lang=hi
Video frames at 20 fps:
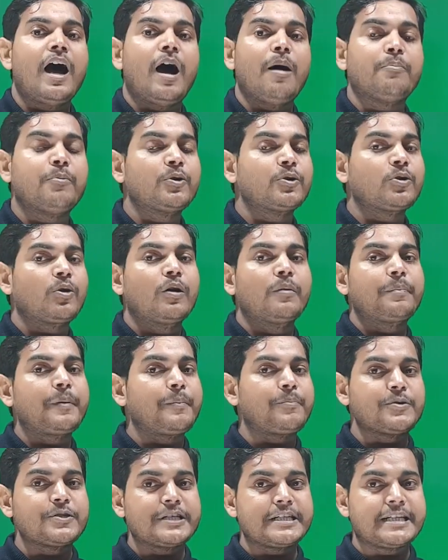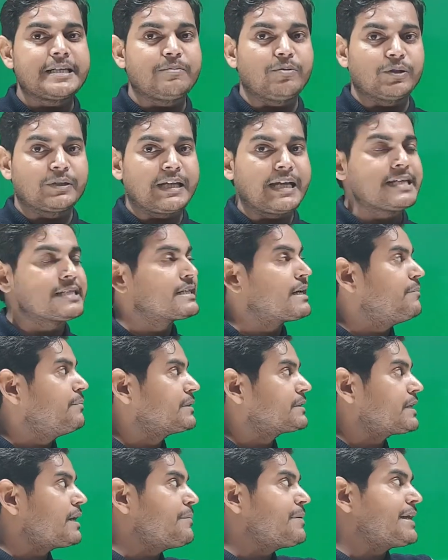अपोट्रॉन पे पॉजिटिव होता है इसका
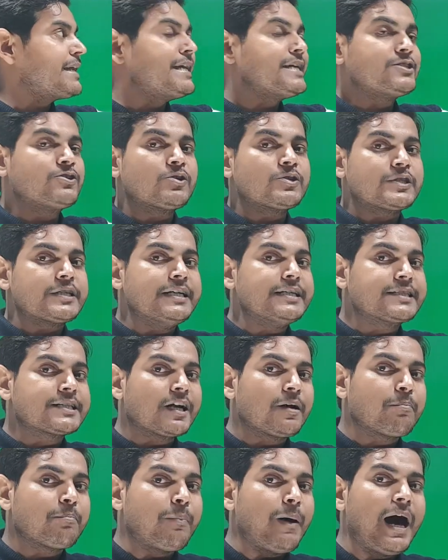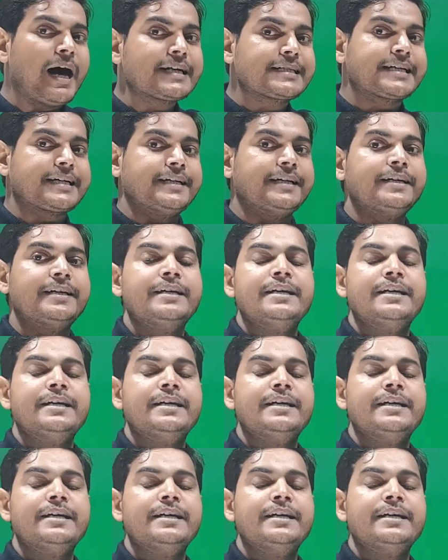मतलब है कि ये जो सेंट्रल पार्ट है